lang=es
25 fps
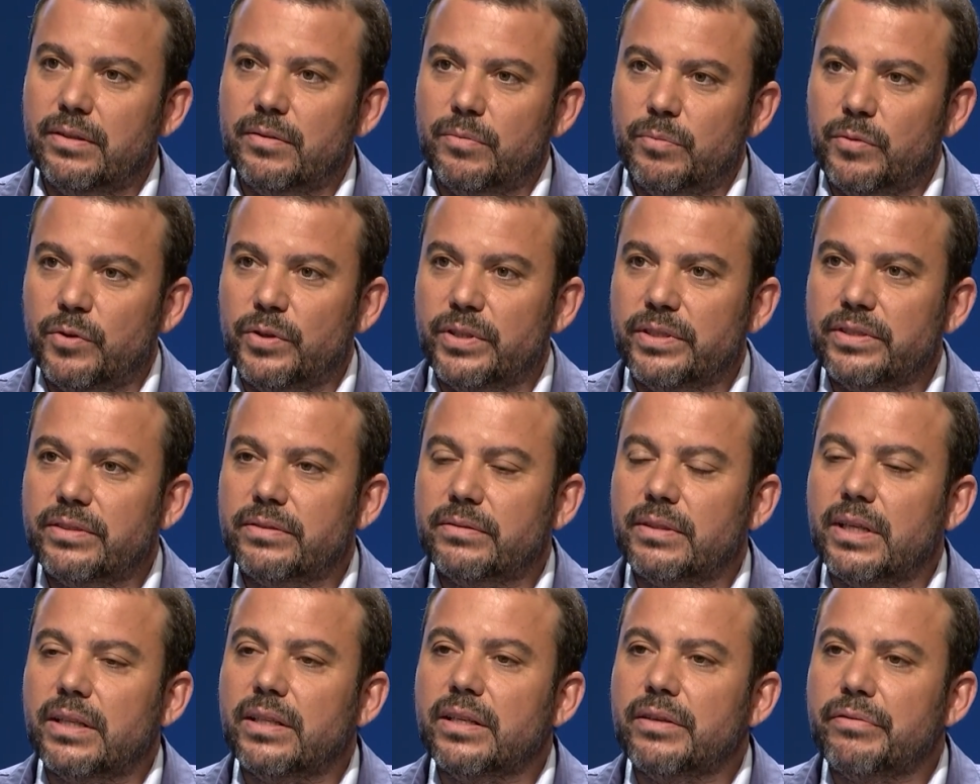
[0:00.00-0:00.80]
Cómo
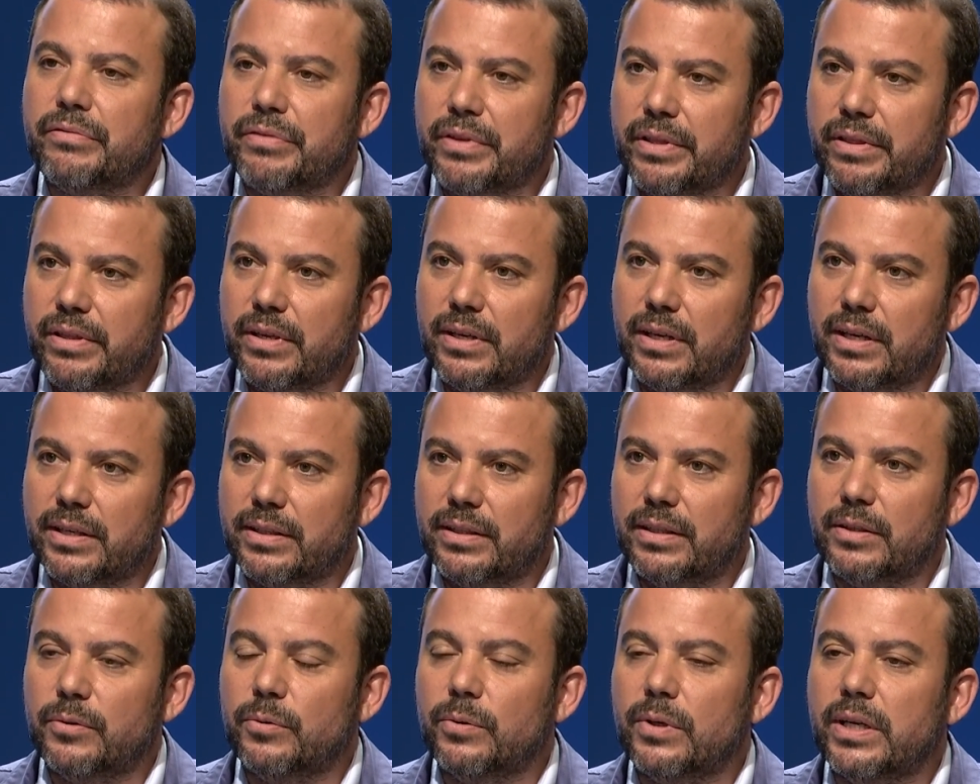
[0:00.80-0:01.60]
es tan difícil
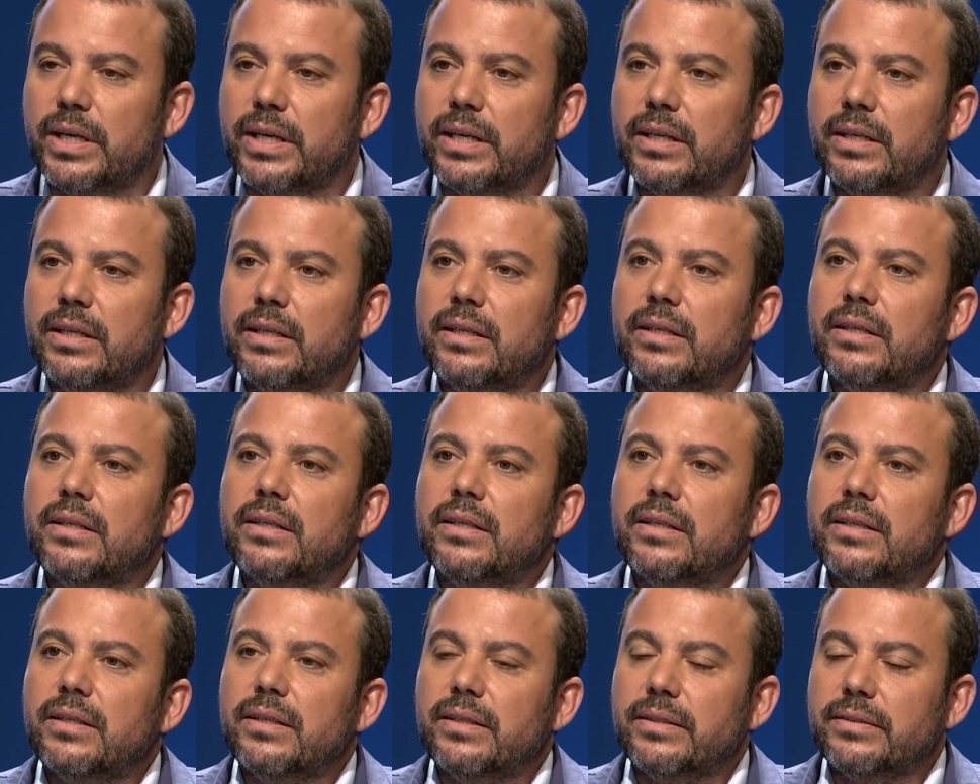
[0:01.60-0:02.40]
articular
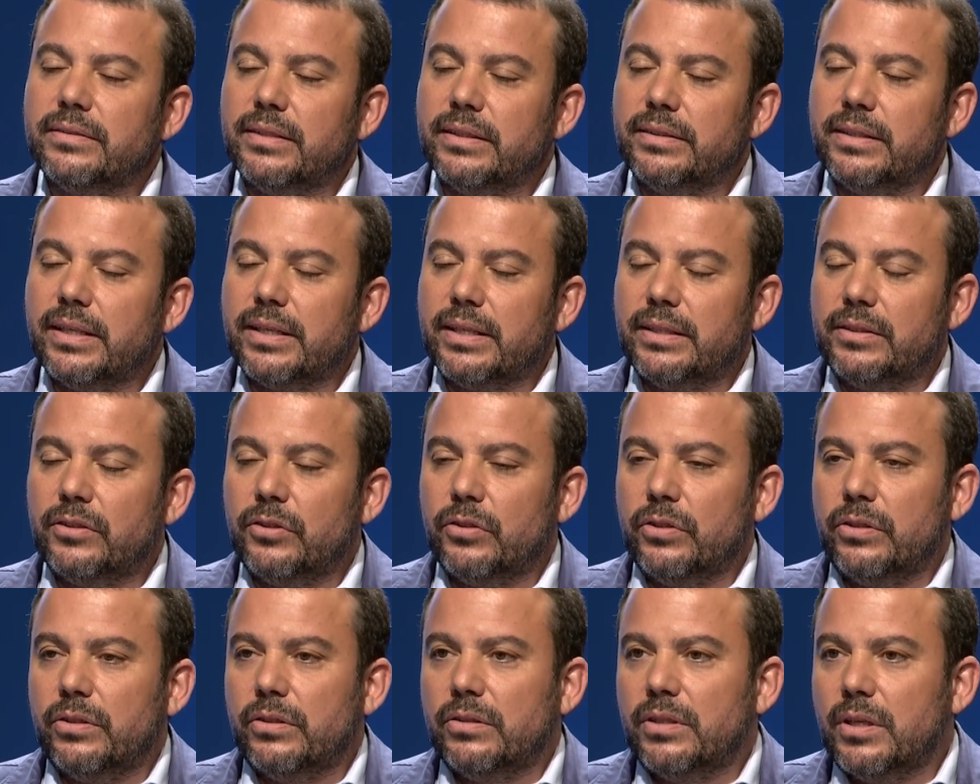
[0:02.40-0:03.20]
este
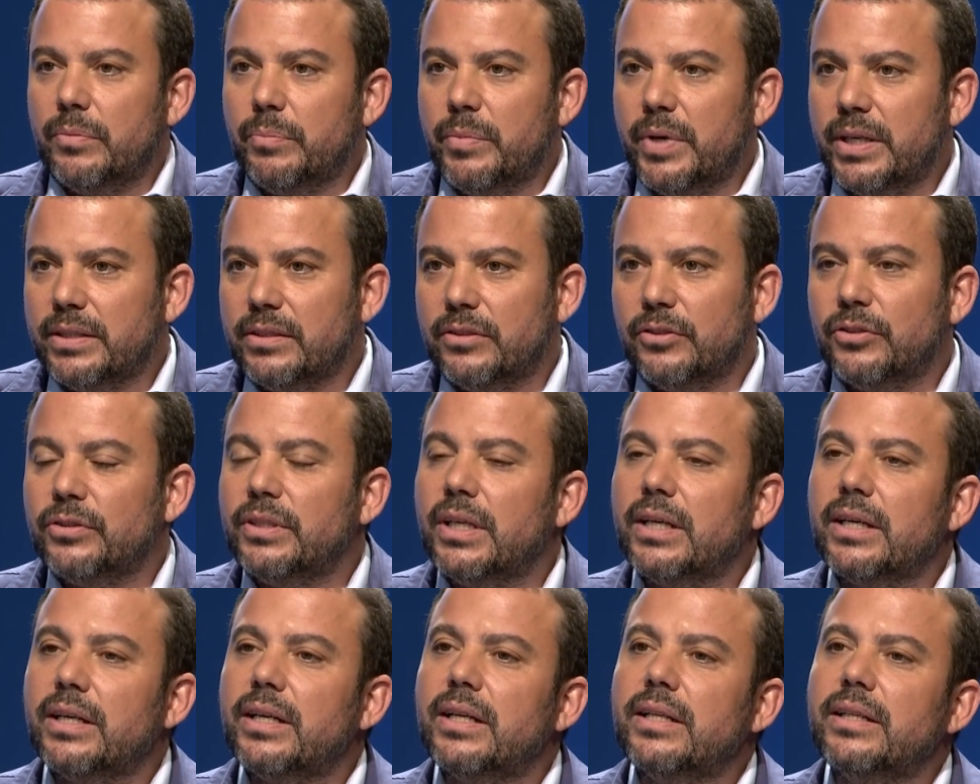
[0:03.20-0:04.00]
territorio tan vasto,
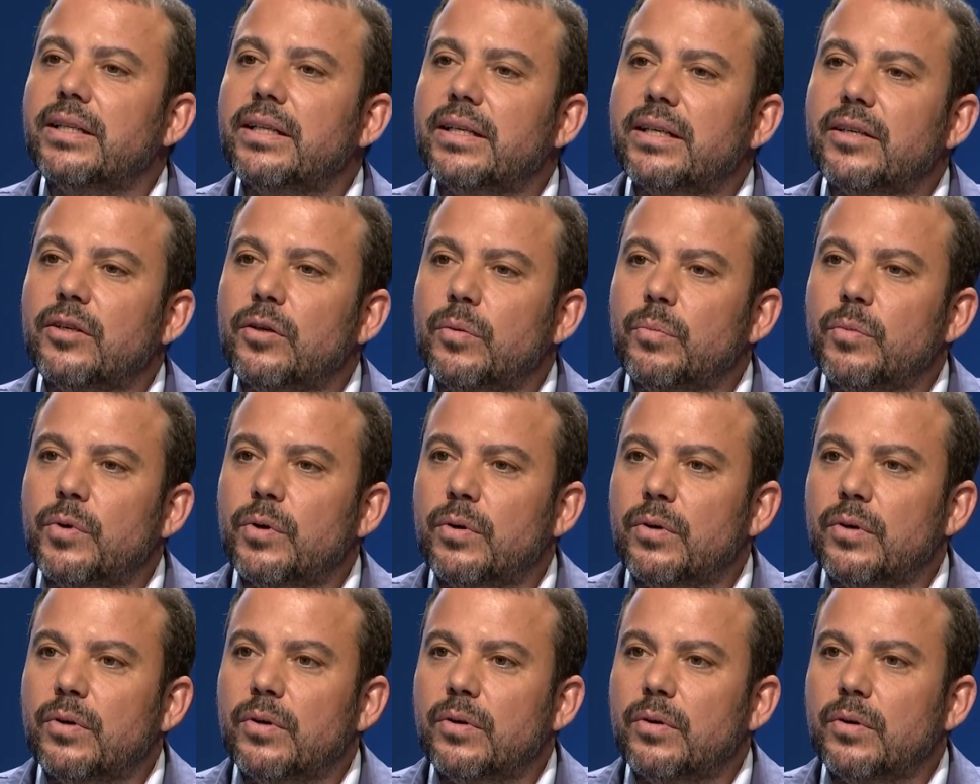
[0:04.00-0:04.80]
tan grande
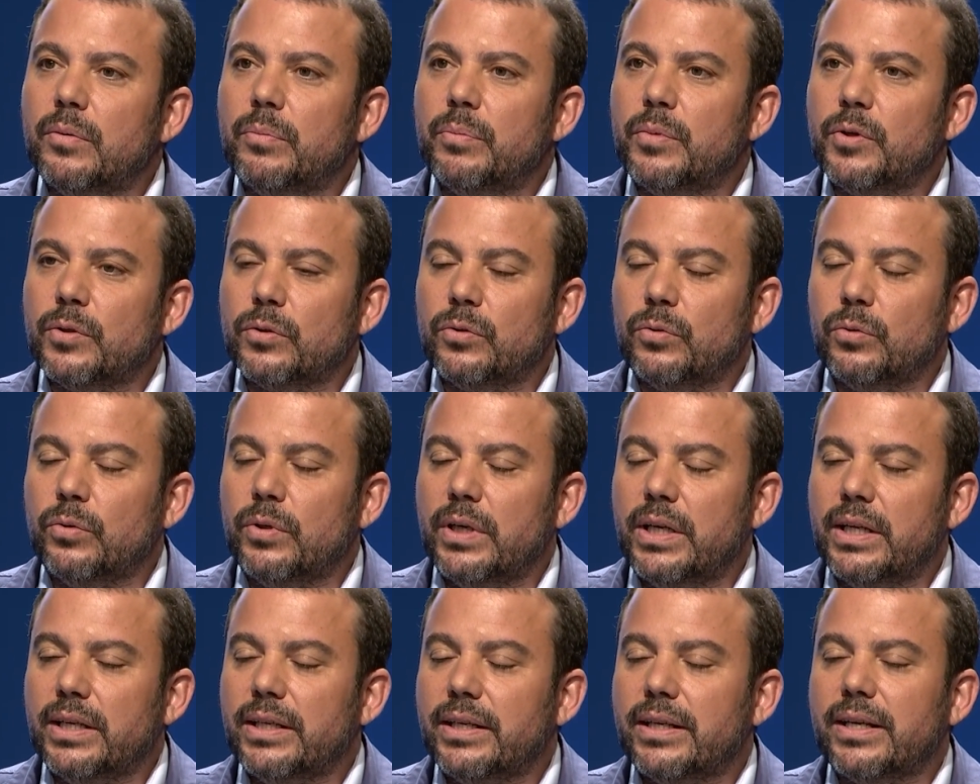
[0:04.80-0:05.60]
como
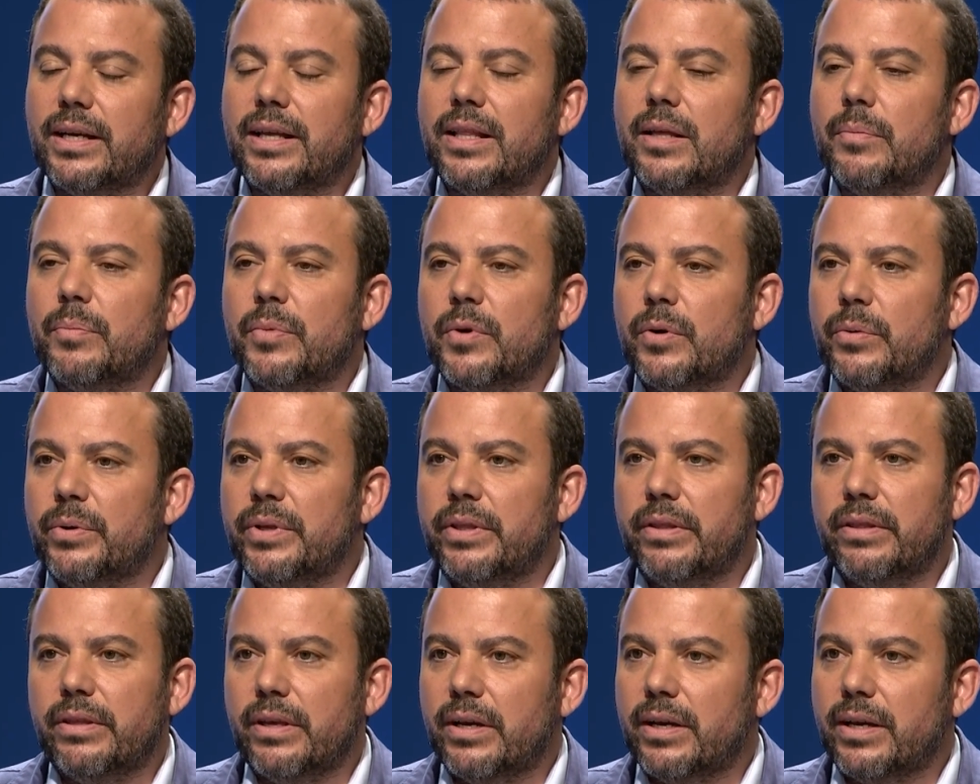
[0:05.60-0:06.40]
Portugal, que cada
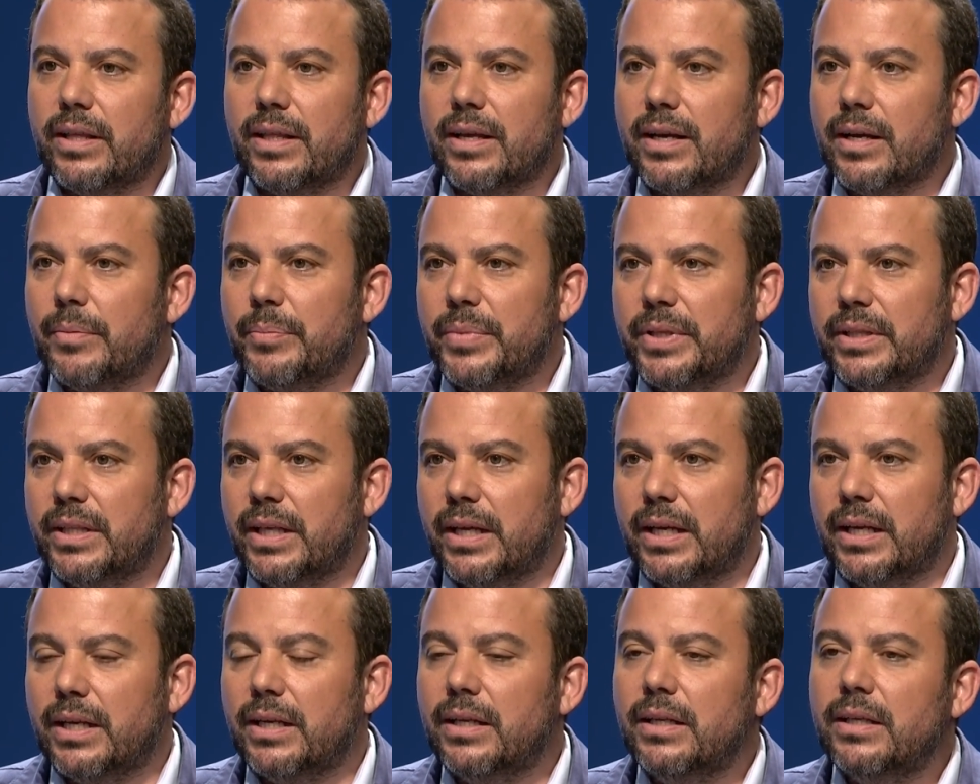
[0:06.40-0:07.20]
provincia, cada
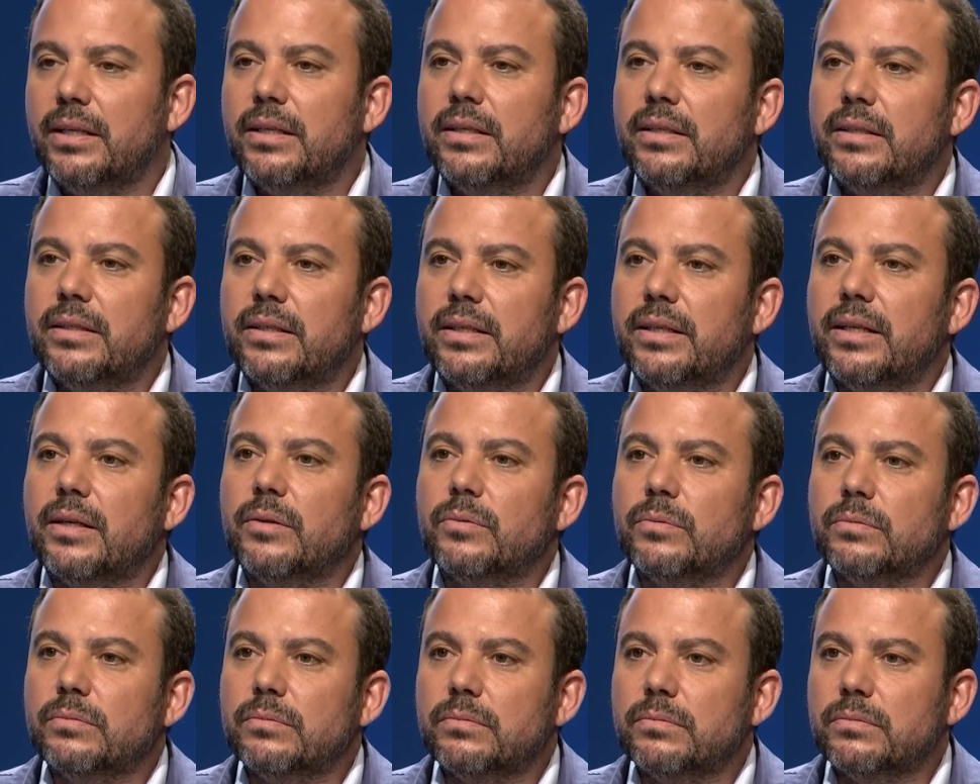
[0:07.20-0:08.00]
capital era
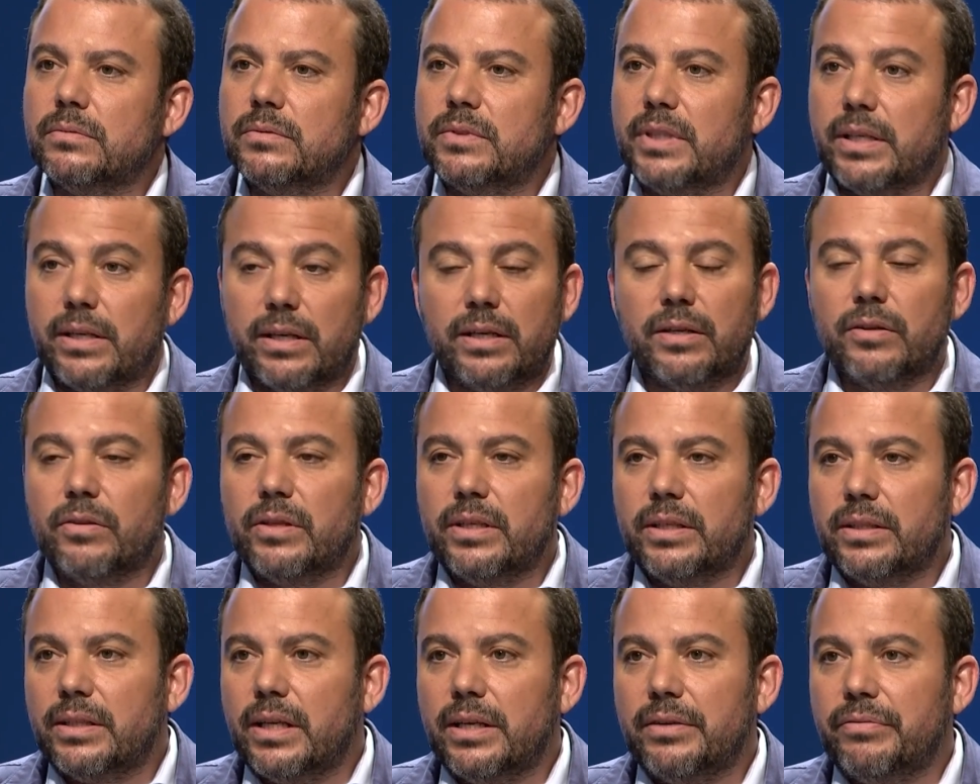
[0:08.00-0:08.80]
un terreno
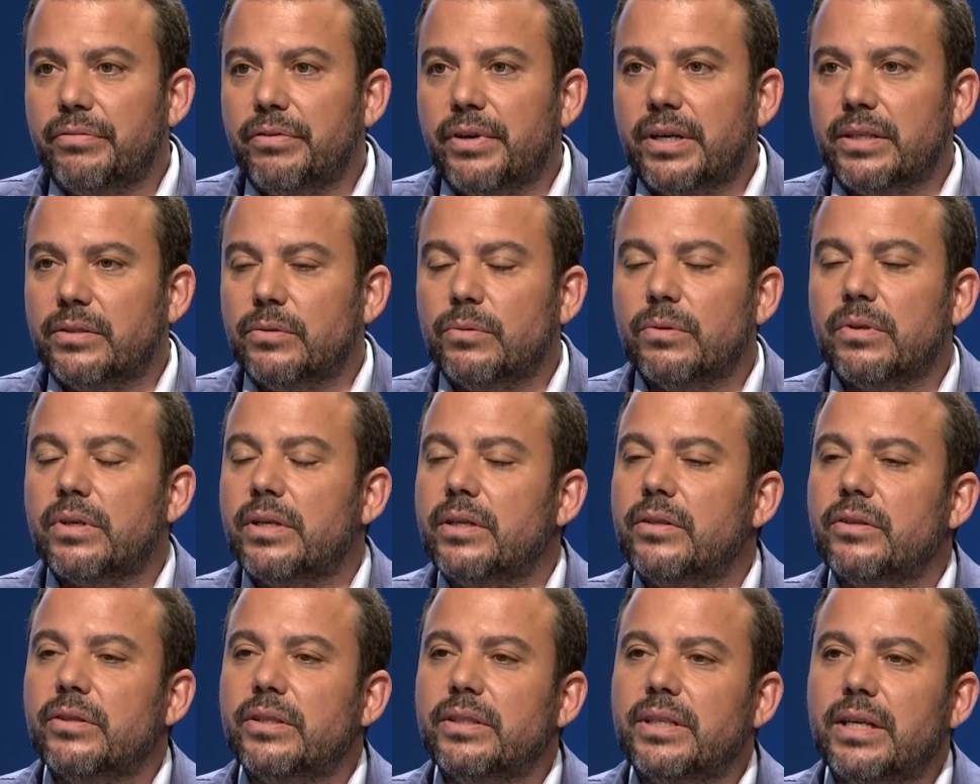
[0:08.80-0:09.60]
de taifas, un
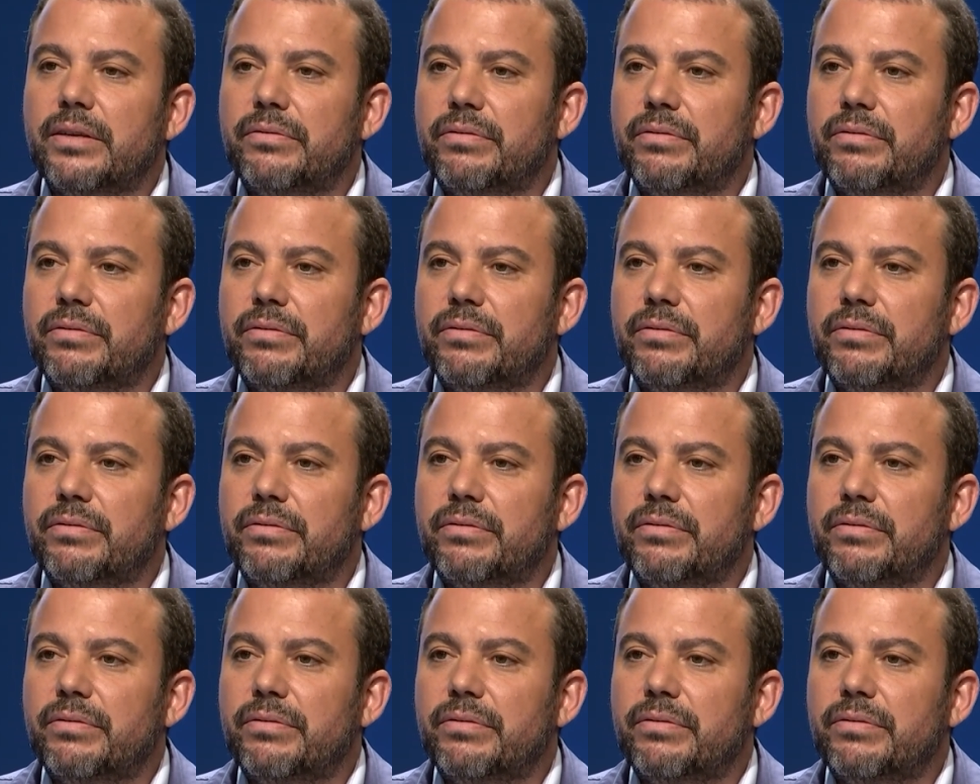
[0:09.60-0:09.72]
reino de